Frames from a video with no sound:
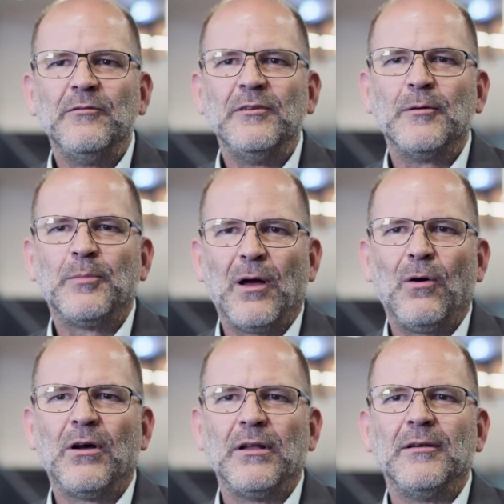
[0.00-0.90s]
Wir
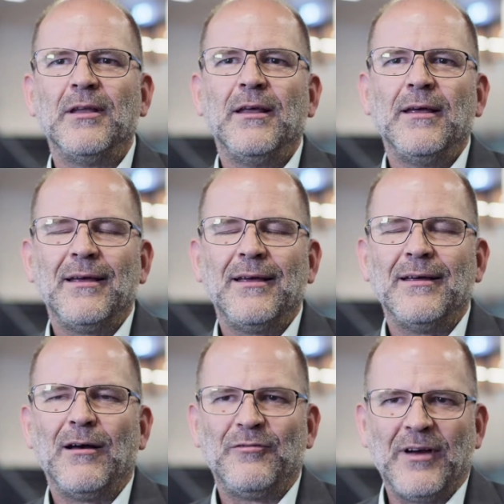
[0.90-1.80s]
brauchen
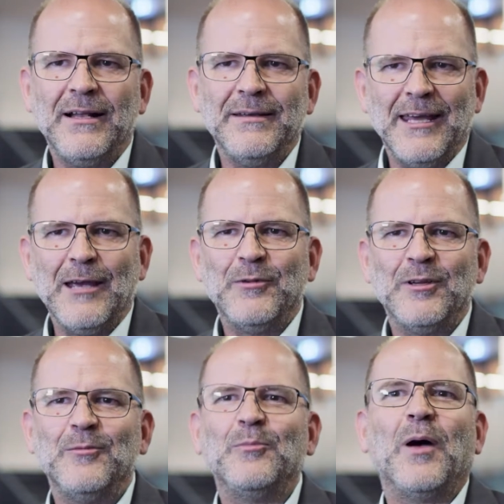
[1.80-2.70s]
äh, auf allen
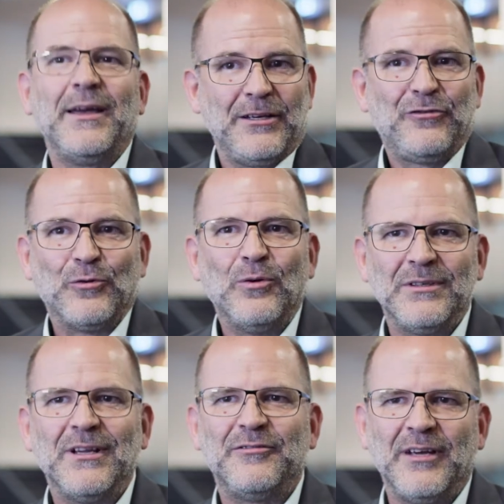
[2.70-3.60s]
Ebenen, bei den
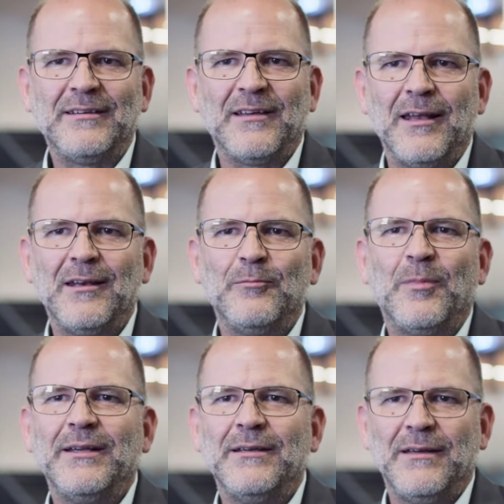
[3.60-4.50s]
Schulen, da fängt es an,
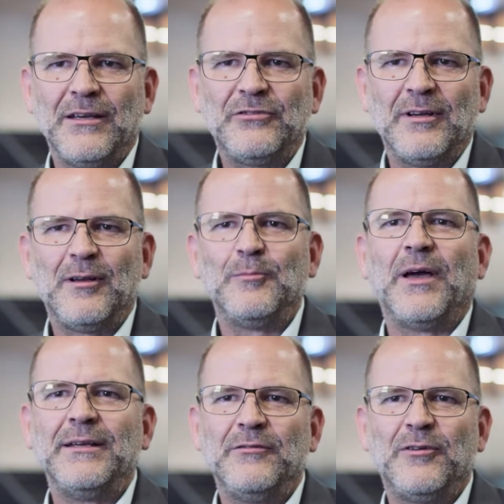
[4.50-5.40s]
bei den Herstellern,
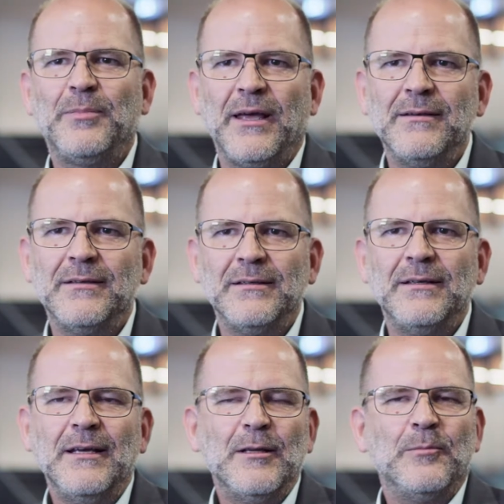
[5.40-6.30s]
bei den
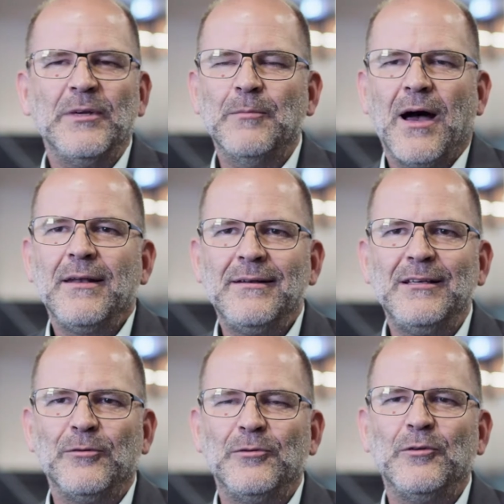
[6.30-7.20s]
Verbänden, im
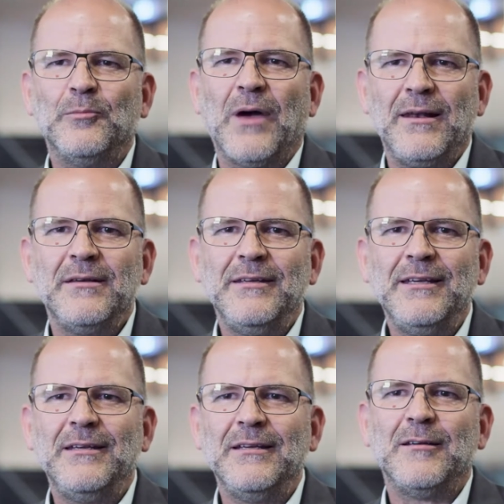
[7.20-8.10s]
Handel und alle
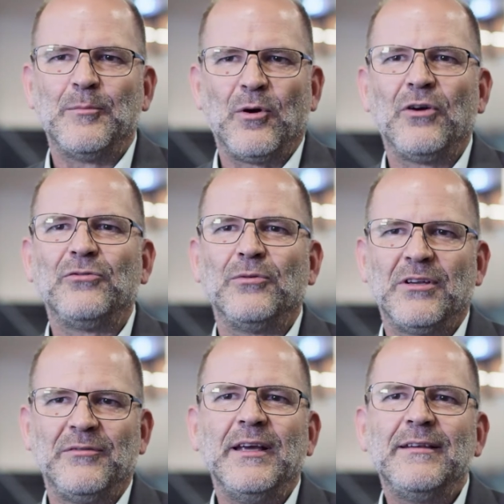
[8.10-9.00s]
die, die in der Branche
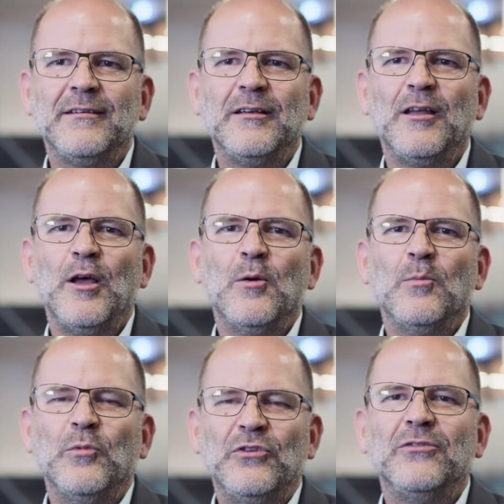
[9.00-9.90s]
unterwegs sind,
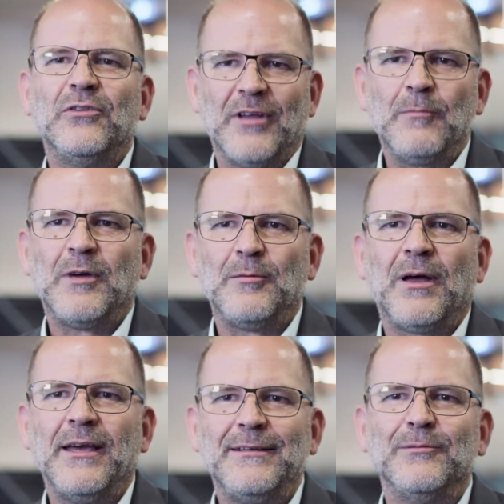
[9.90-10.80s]
müssen
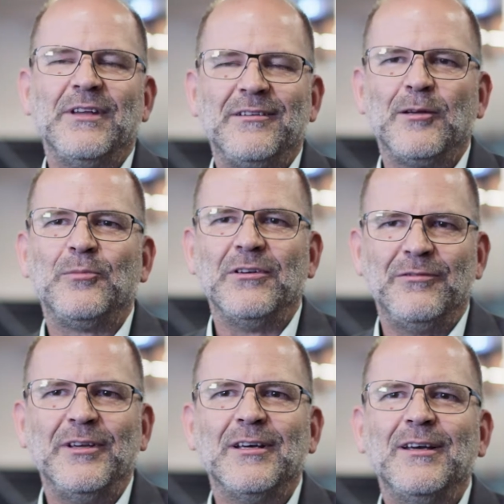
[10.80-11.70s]
zusammenarbeiten und deshalb
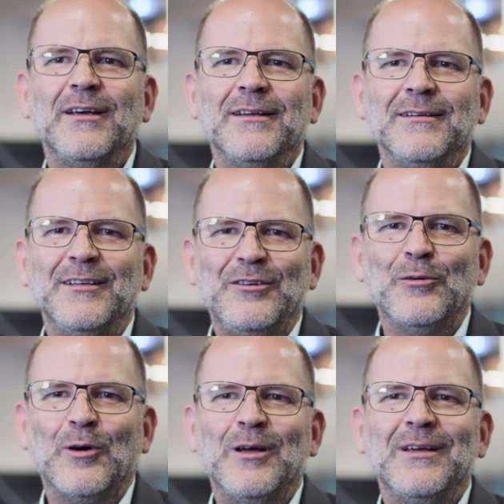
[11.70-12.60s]
sind wir nicht
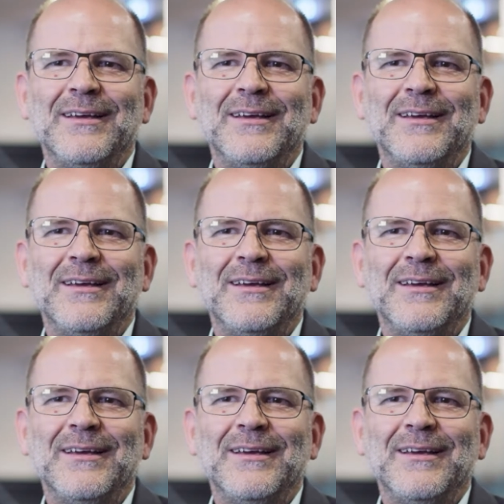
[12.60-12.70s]
nur